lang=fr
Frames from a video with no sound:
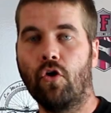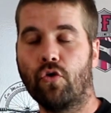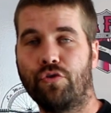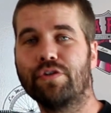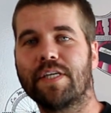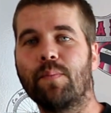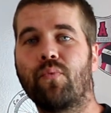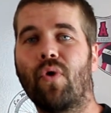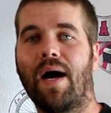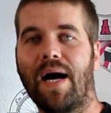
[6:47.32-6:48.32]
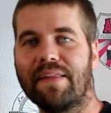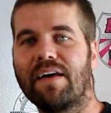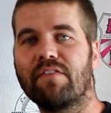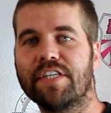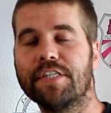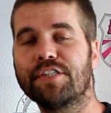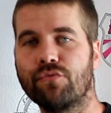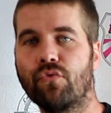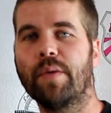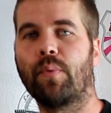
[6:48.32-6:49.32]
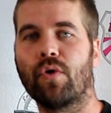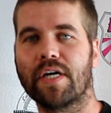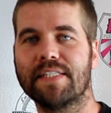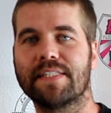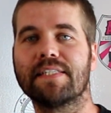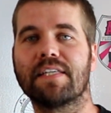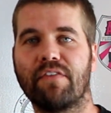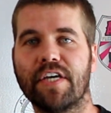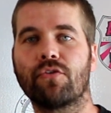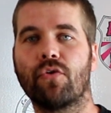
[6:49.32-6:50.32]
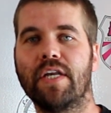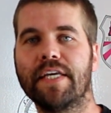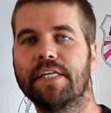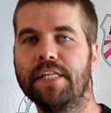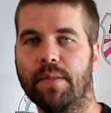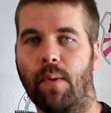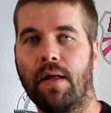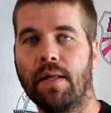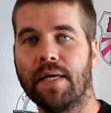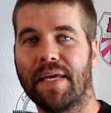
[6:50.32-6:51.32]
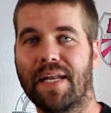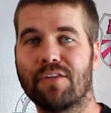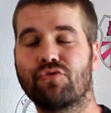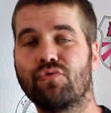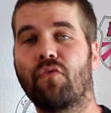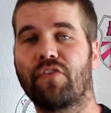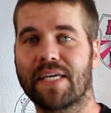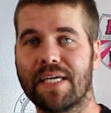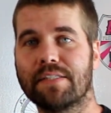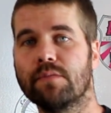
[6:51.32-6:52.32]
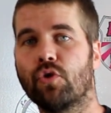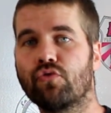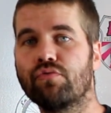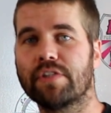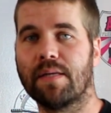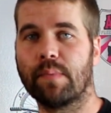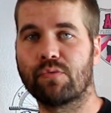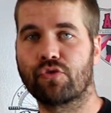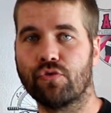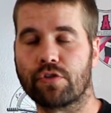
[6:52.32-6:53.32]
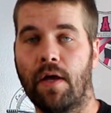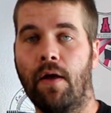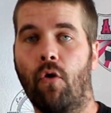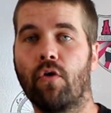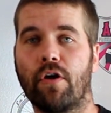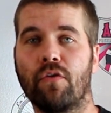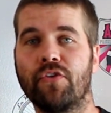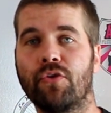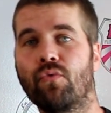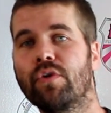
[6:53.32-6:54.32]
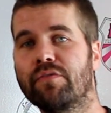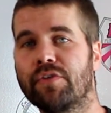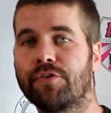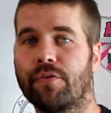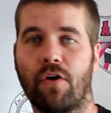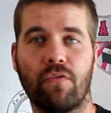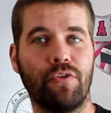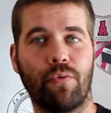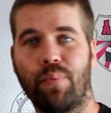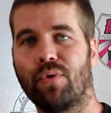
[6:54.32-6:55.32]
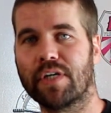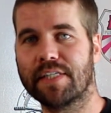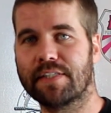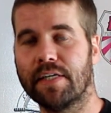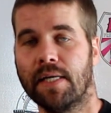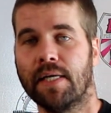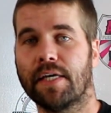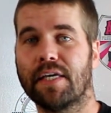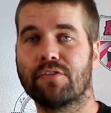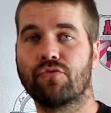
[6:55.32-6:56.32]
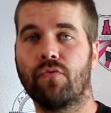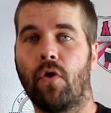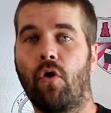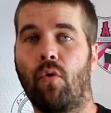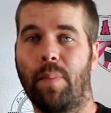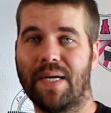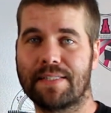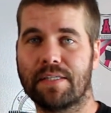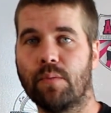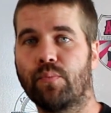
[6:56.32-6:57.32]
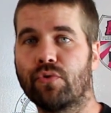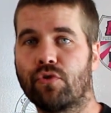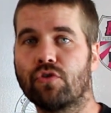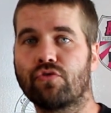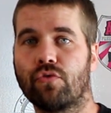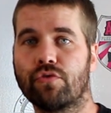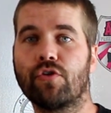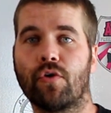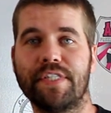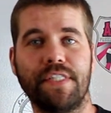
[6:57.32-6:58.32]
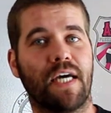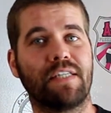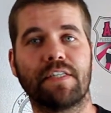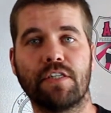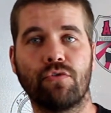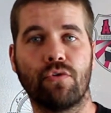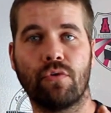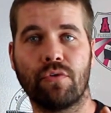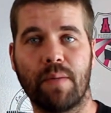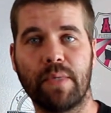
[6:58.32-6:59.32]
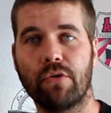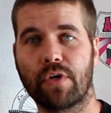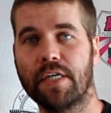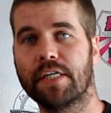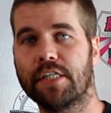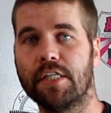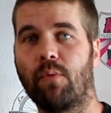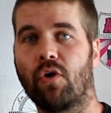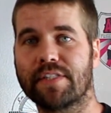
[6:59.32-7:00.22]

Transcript: Le deuxième point à travailler si vous voulez progresser, ça va être l'équilibre. Et là-dessus, on fait quasiment tous la même chose. On a envie de rouler vite, on a envie de progresser et souvent on passe très peu de temps sur nos sorties à essayer d'améliorer l'équilibre en